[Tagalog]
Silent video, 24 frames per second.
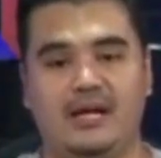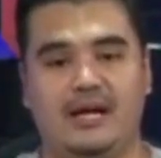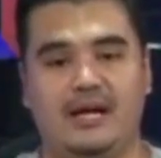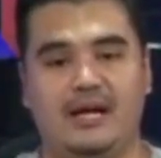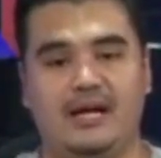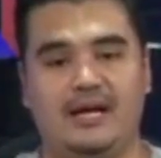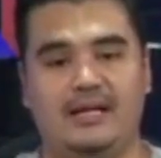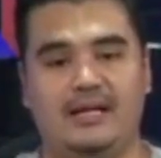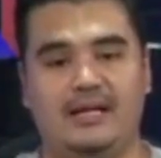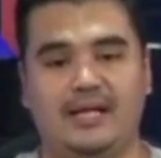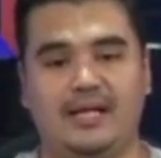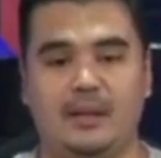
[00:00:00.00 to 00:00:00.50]

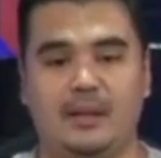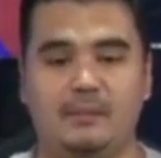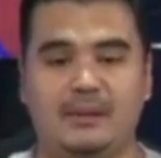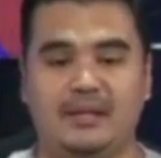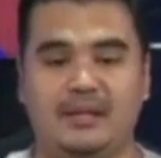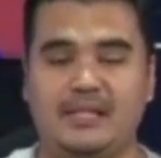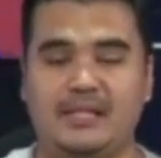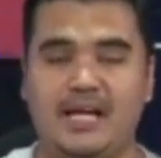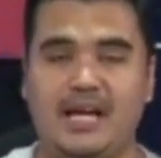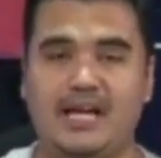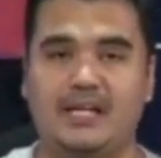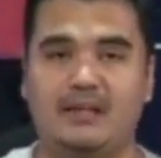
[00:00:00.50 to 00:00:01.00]
uh,
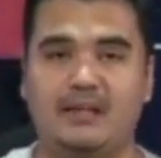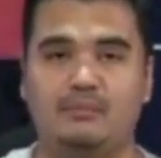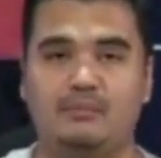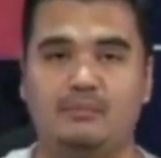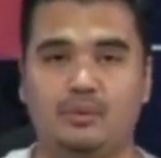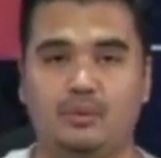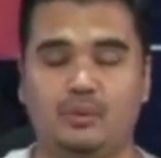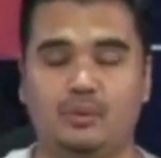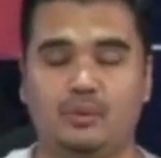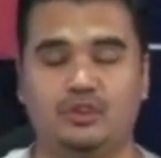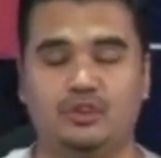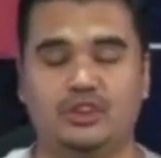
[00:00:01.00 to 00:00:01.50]
nakipagtalik
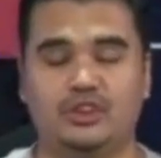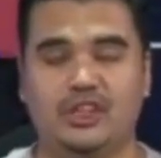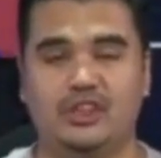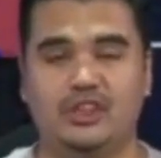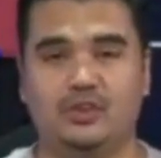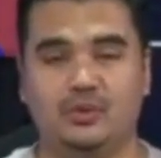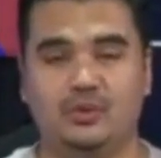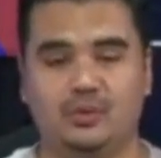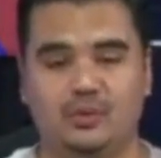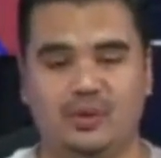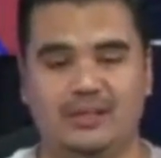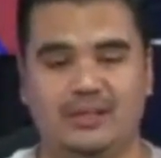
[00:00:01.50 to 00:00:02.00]
po doon sa
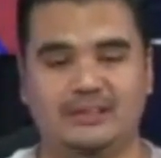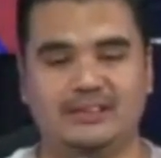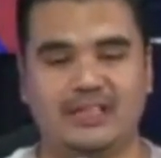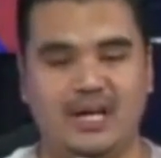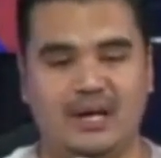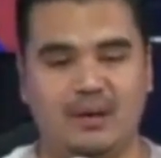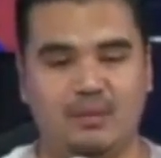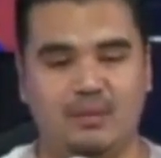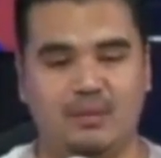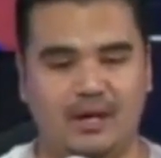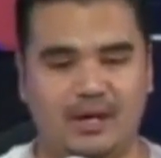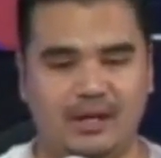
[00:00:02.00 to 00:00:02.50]
inyong
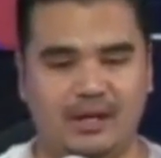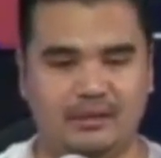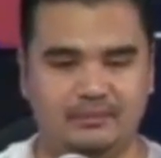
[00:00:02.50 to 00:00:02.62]
asawa.